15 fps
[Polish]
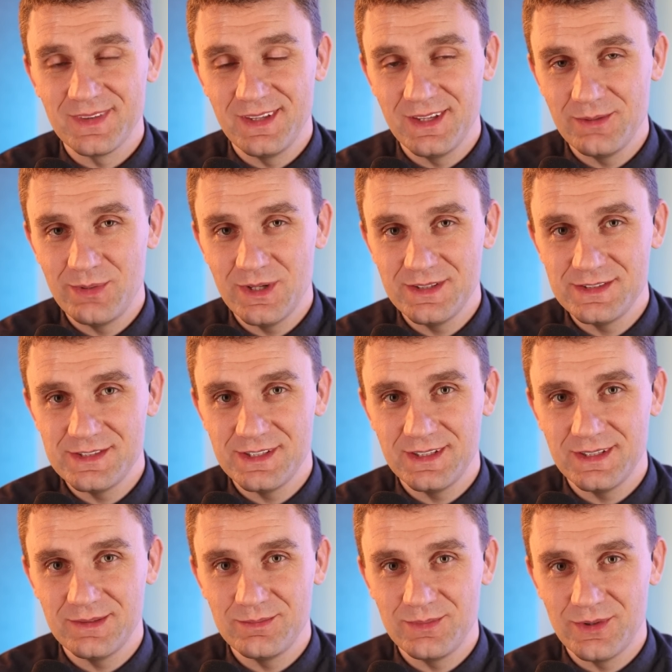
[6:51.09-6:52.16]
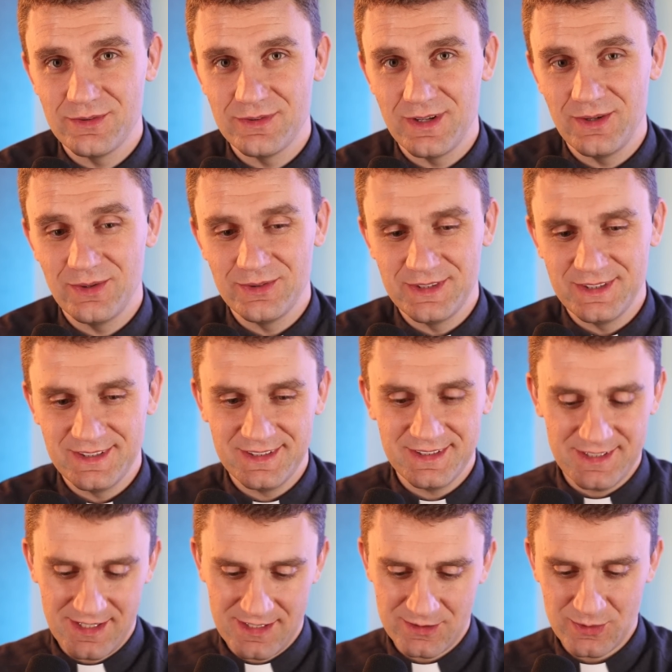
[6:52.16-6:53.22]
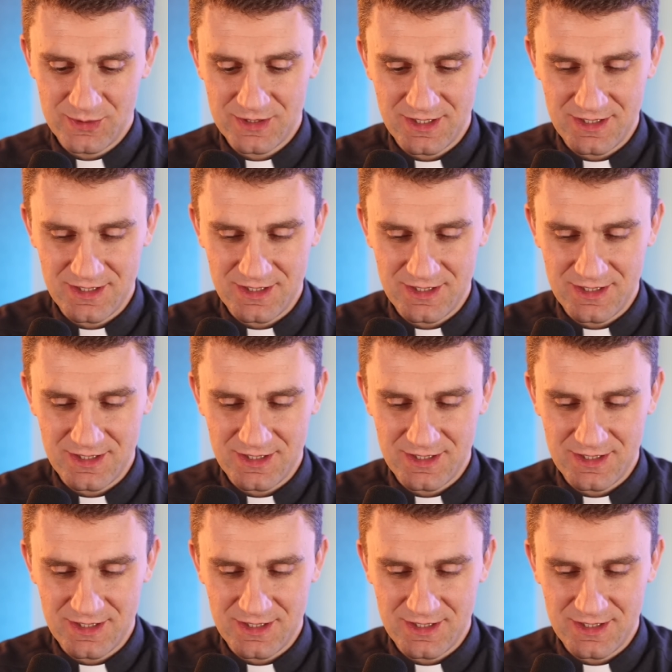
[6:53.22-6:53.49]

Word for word: Niech będzie pochwalony Jezus